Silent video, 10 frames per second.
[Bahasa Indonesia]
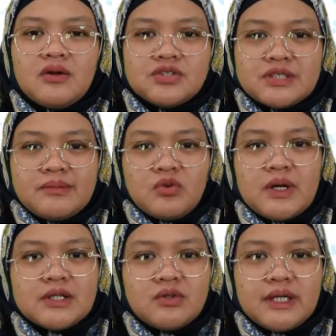
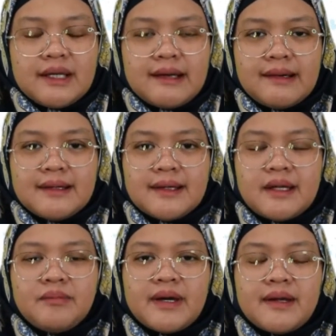Konseptual itu dilihat
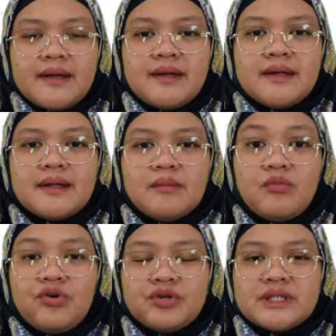dari merek yang kita
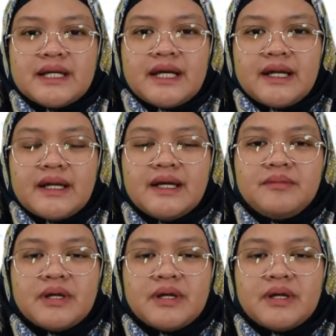mohonkan ya.